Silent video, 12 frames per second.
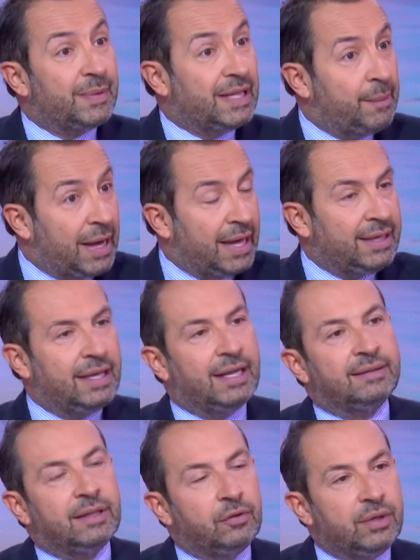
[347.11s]
Madame Hayé,
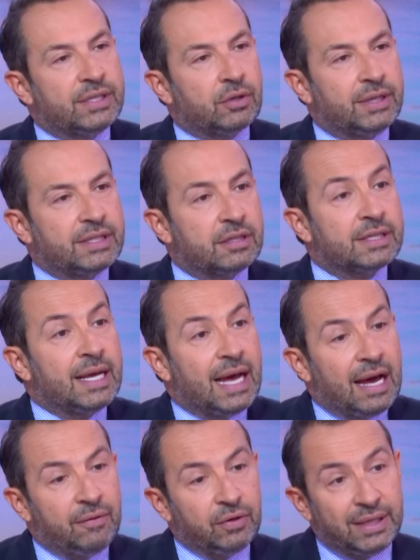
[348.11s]
la tête de liste Renaissance,
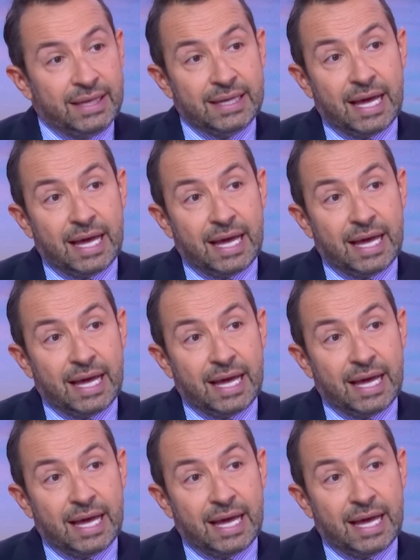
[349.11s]
a voté